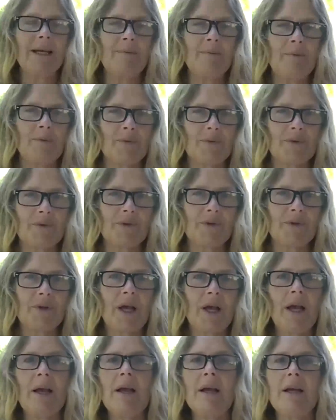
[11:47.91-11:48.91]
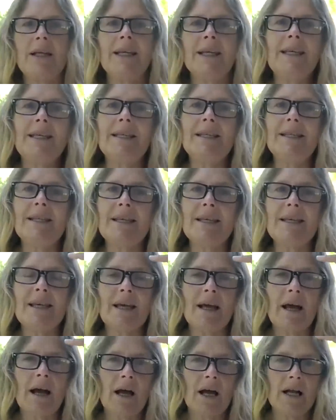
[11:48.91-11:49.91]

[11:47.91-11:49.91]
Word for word: les réponses, quitter